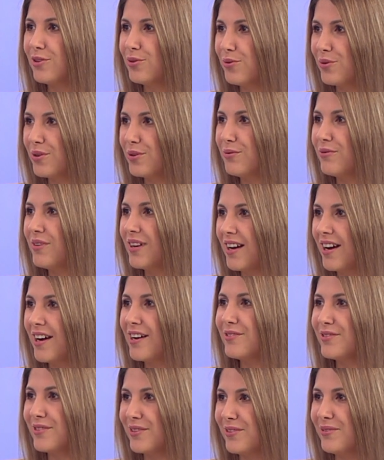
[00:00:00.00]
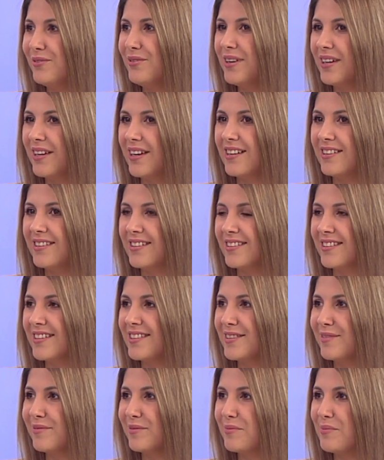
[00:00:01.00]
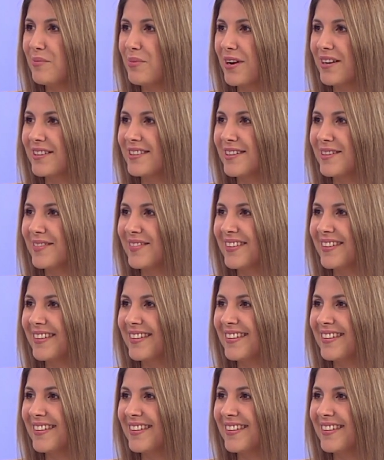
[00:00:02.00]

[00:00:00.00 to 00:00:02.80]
которые увлекаются йогой и альтернативными практиками?